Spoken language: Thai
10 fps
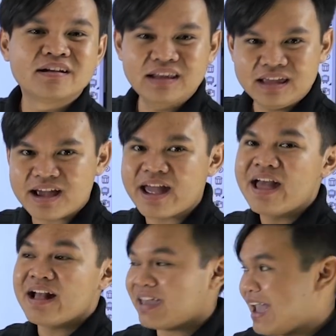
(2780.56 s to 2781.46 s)
นี่ไง
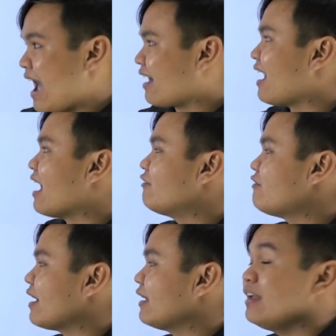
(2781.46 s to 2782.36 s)
แขกหลัง
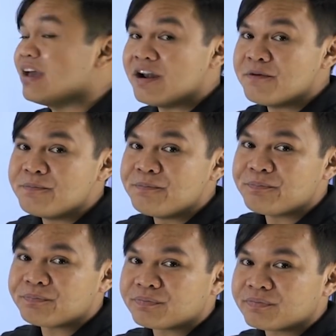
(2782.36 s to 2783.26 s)
ฟังเขียน
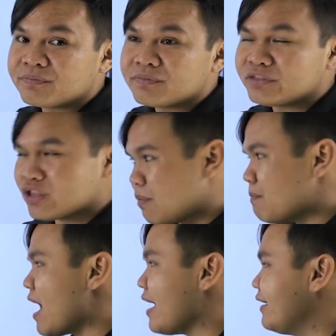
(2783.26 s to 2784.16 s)
ต่อ
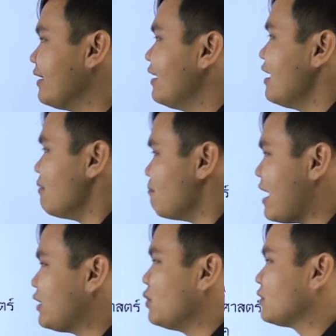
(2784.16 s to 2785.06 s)
ไป
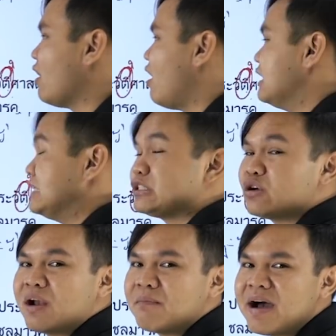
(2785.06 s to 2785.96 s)
มาดูต่อช
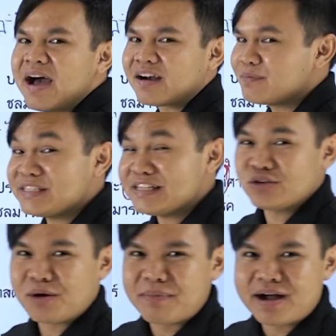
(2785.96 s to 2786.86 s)
ลมากไม่ใช่
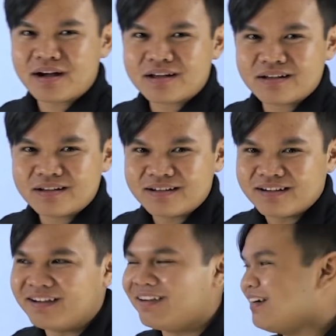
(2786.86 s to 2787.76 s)
ชลมาก
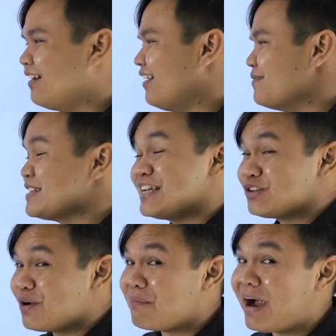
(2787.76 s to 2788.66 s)
ไม่ใช่
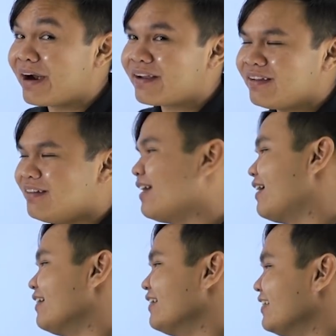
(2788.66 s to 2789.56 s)
ชลมาก
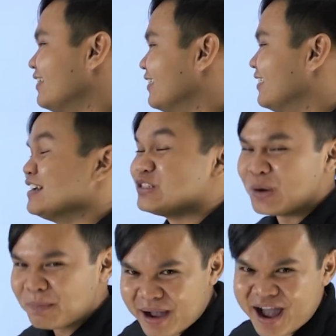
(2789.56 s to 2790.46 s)
นะช
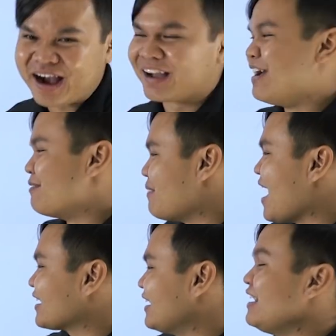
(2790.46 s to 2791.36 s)
ลมาก
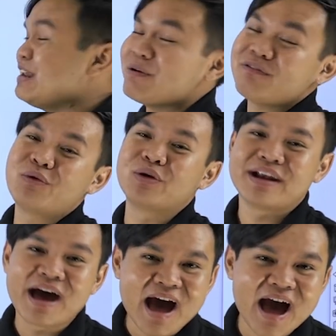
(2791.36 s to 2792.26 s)
มากในที่นี้แปลว่าหน
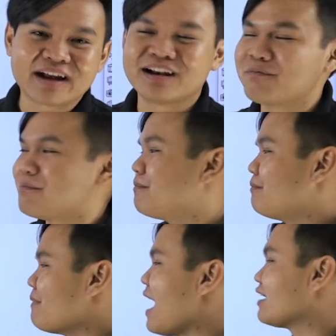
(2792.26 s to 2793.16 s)
ทางนะ
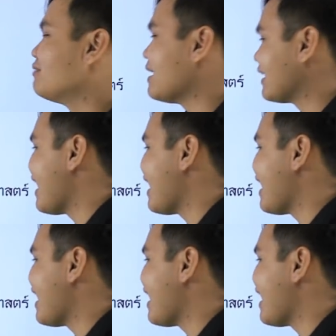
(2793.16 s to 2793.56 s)
มากหรือมัน